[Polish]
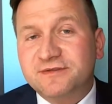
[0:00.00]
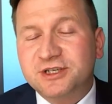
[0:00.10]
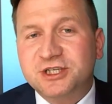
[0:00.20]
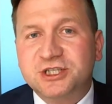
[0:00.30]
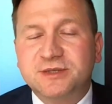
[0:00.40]
ponad
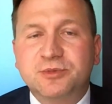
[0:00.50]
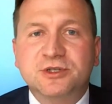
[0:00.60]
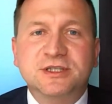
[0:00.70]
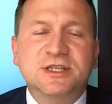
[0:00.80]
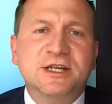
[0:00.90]
27%.
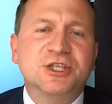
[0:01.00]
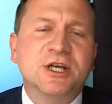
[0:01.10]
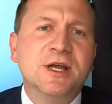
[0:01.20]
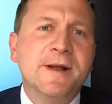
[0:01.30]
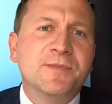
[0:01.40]

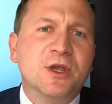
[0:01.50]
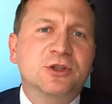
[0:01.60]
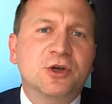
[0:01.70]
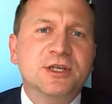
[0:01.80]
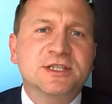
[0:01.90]
Także
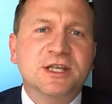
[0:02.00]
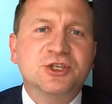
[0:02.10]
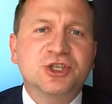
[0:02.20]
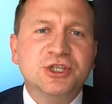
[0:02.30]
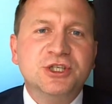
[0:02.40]
to jest
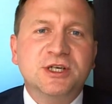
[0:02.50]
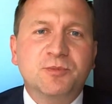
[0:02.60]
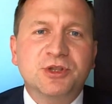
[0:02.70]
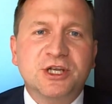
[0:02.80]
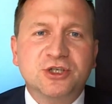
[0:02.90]
ten
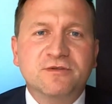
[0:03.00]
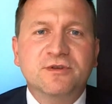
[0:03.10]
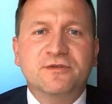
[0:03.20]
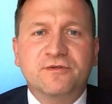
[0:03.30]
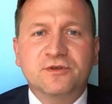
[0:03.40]
czynnik
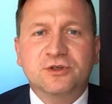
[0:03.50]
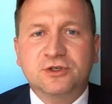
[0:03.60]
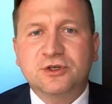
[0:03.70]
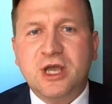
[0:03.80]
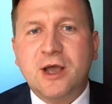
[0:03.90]
podażowy w
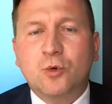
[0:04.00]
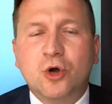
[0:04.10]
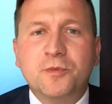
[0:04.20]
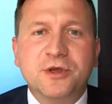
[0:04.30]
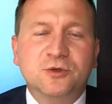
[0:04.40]

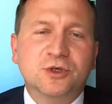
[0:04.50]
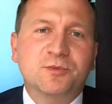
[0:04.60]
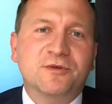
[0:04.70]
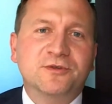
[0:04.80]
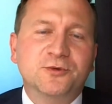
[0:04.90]
Europie,
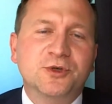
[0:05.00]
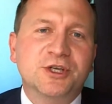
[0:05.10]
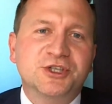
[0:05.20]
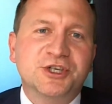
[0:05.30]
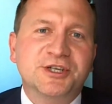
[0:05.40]
który
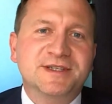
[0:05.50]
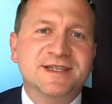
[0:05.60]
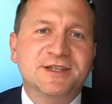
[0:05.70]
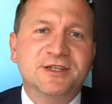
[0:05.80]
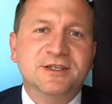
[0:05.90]
powoduje, że
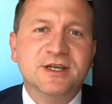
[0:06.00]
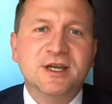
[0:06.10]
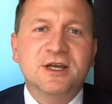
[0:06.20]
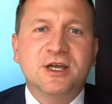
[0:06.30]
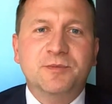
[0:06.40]
ceny
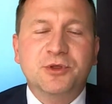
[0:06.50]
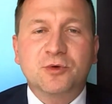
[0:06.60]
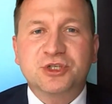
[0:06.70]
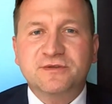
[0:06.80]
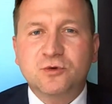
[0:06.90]

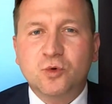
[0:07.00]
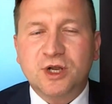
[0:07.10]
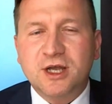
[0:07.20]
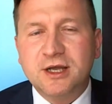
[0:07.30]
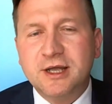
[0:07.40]
pną się w
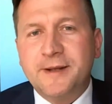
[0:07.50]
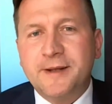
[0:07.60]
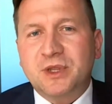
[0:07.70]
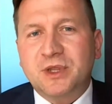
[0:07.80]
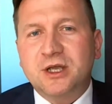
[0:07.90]
górę.
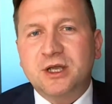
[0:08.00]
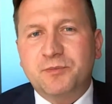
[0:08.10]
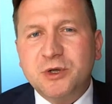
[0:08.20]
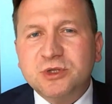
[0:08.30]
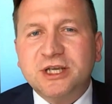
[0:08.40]

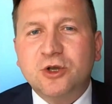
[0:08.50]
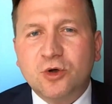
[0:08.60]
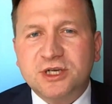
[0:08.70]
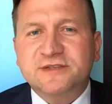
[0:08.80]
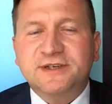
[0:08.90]
Był
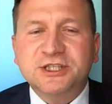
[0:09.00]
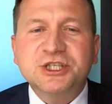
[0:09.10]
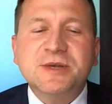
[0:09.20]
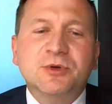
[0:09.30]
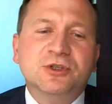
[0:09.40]
taki okres
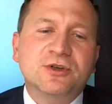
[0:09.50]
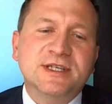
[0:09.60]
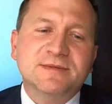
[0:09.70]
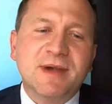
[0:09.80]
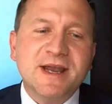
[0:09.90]
faktycznie pod
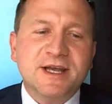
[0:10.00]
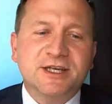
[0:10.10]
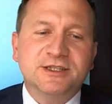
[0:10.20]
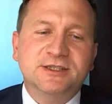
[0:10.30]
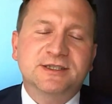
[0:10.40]
koniec
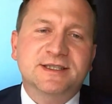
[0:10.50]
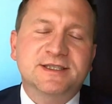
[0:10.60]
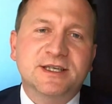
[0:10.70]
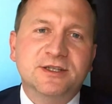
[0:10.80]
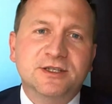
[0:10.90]
maja, kiedy
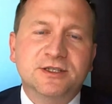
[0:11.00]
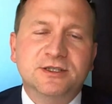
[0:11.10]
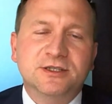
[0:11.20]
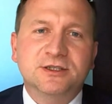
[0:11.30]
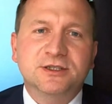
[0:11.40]
te ceny